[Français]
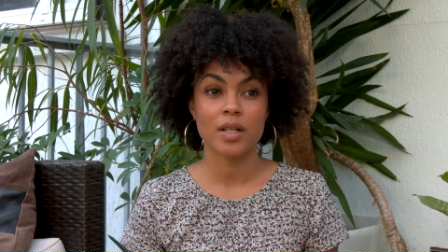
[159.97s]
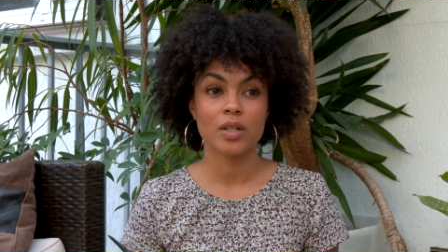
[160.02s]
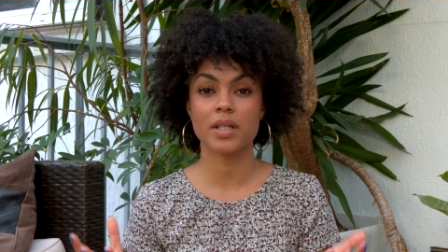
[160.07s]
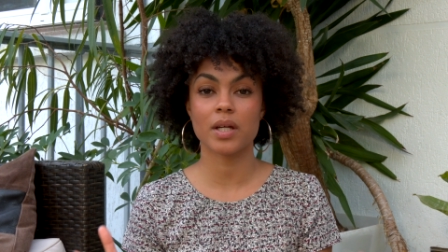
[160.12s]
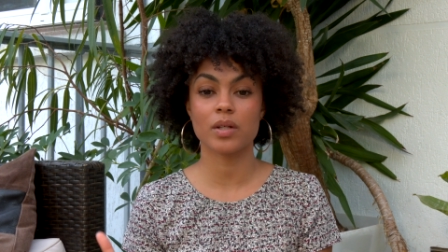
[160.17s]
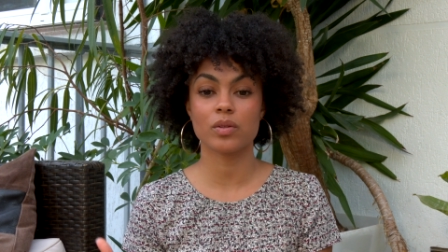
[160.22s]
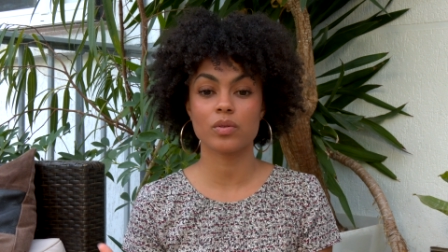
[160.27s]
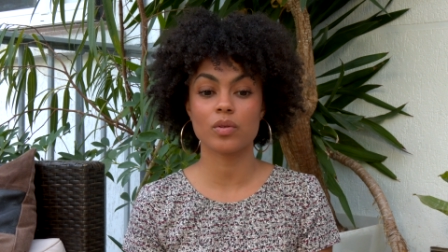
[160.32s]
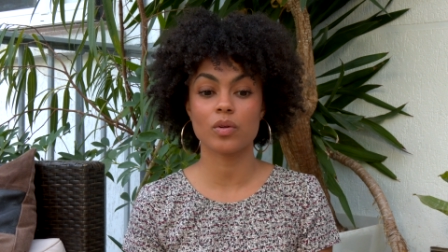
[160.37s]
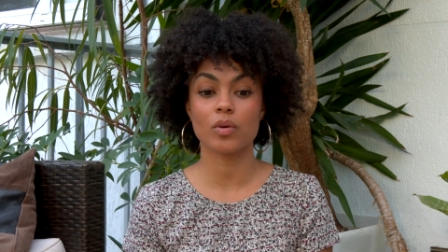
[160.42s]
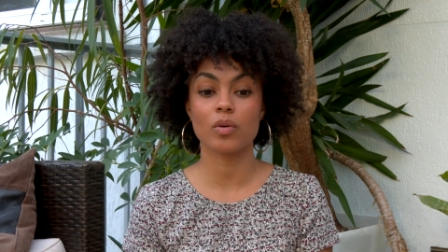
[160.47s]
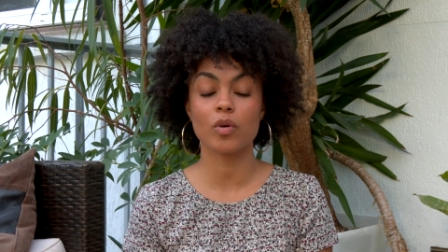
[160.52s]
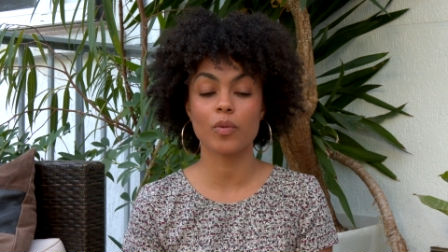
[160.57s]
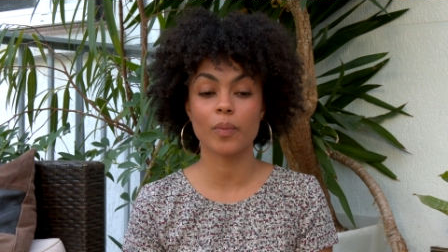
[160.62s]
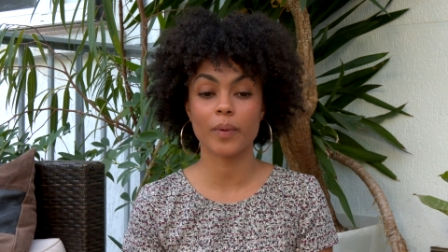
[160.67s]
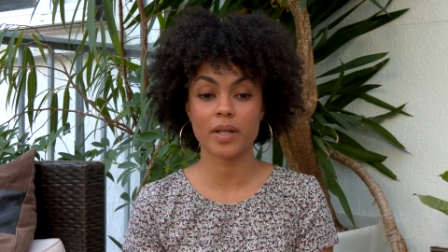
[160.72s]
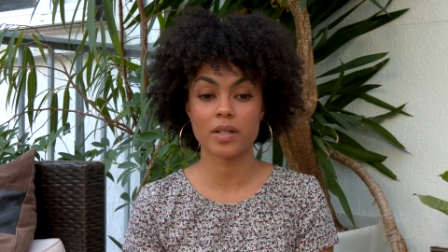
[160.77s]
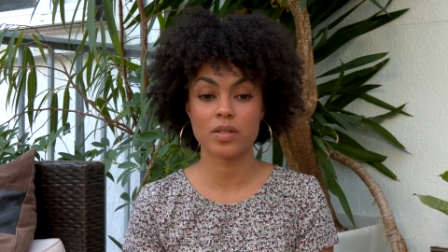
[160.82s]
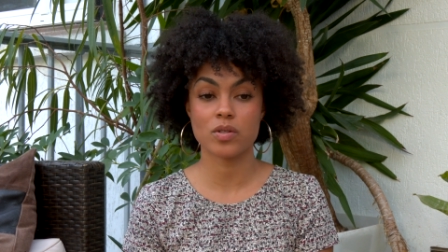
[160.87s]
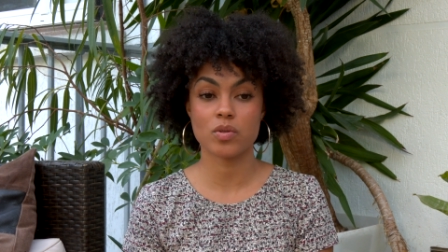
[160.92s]
Il y a une
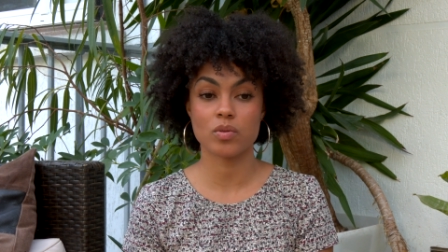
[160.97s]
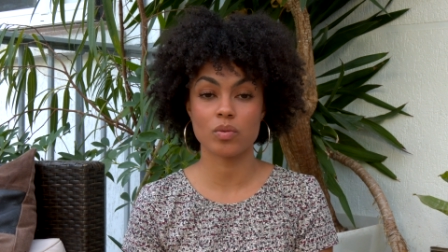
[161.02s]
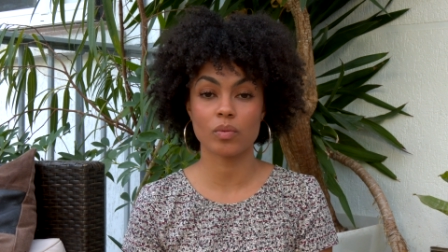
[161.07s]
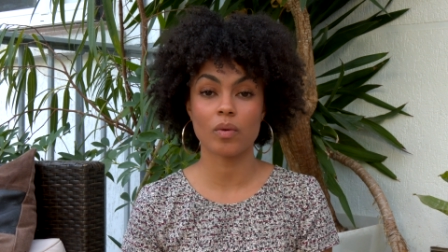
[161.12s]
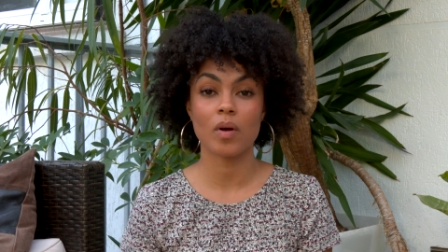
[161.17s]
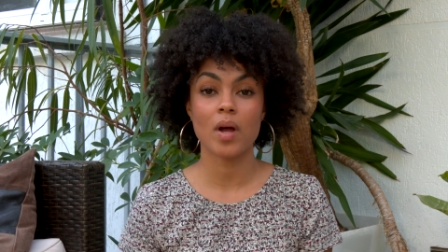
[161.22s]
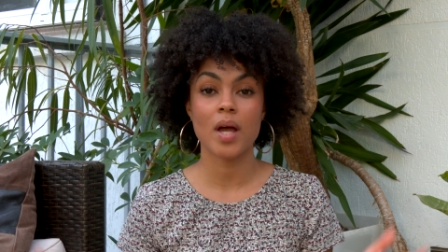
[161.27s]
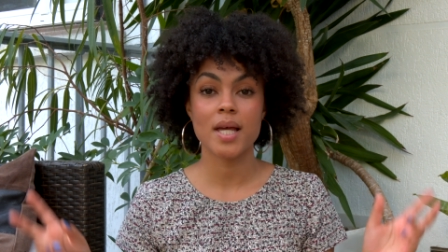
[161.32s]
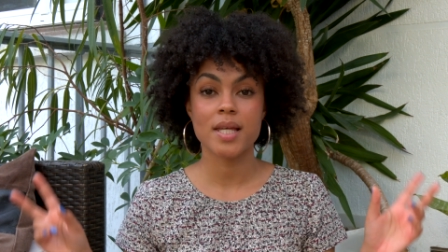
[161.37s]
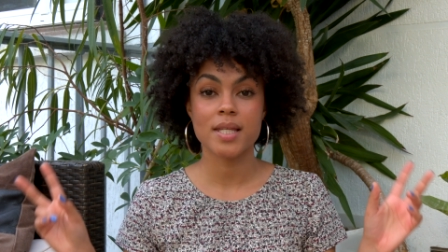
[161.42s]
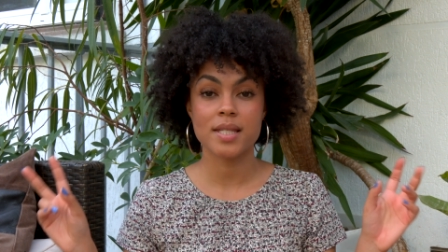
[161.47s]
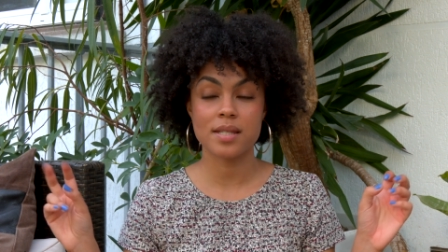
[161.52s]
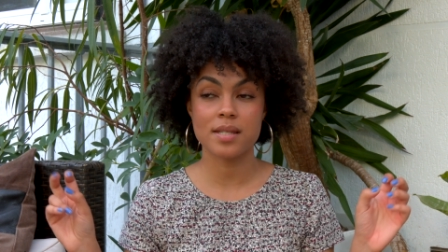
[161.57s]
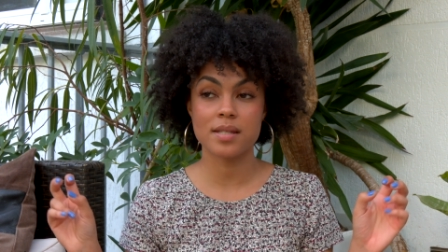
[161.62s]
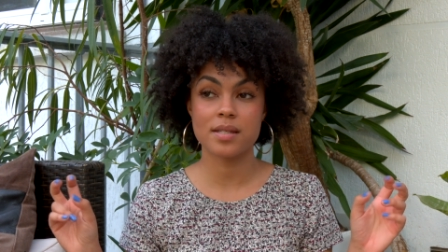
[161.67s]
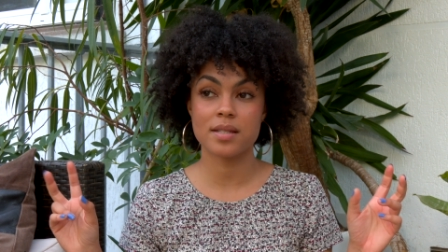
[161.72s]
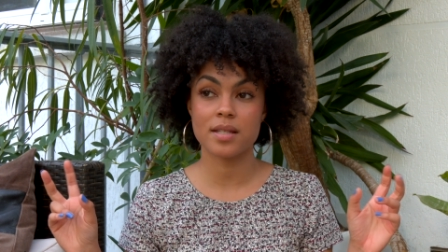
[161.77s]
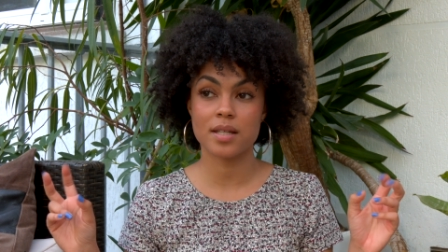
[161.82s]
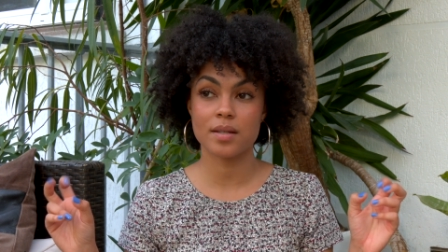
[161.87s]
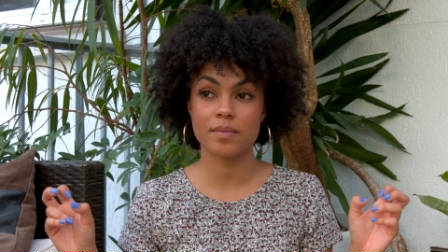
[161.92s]
oppression
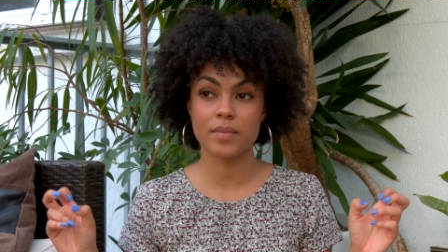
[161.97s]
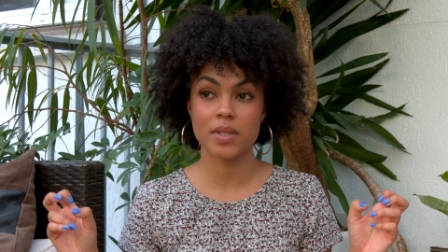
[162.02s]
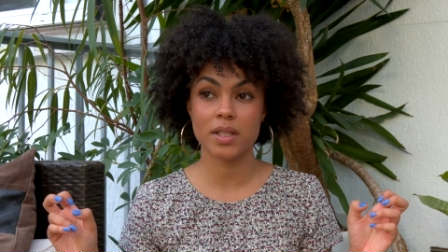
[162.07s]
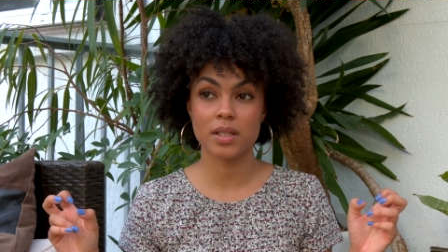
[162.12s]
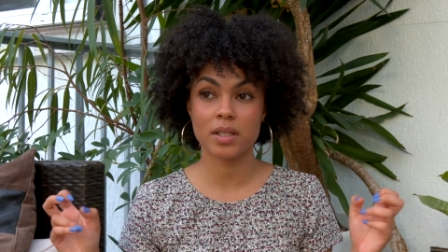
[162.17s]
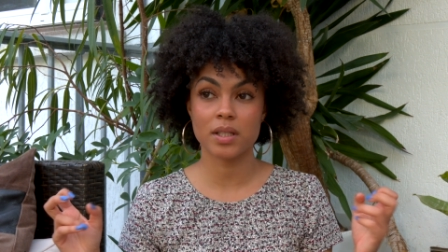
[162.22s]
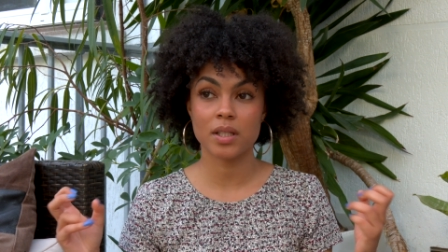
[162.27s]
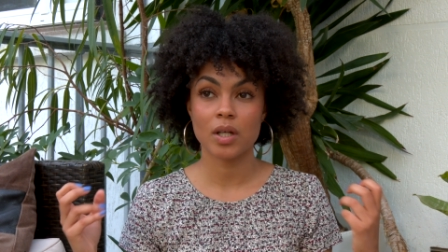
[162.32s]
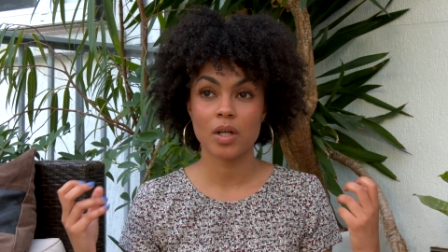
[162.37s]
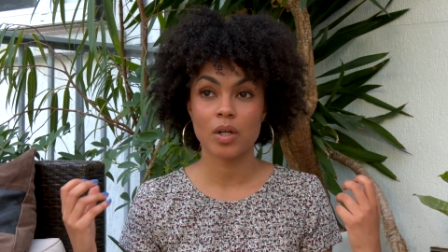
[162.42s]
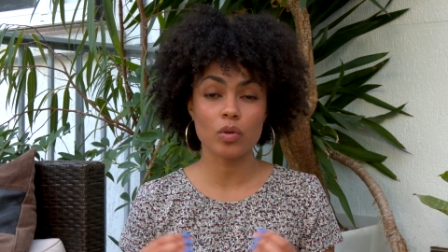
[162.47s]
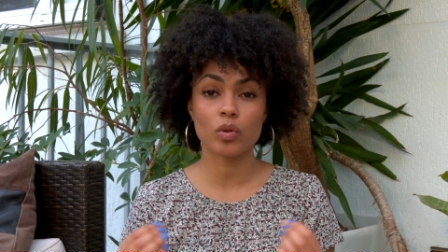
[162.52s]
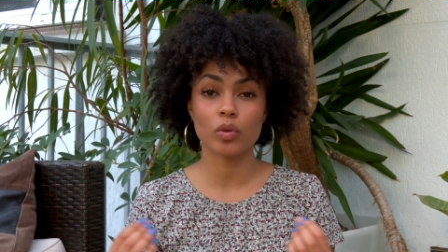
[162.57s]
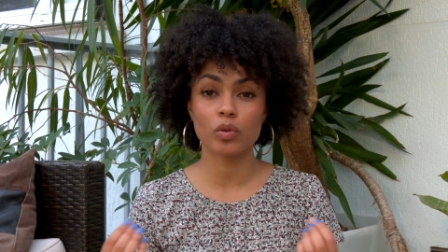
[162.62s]
systémique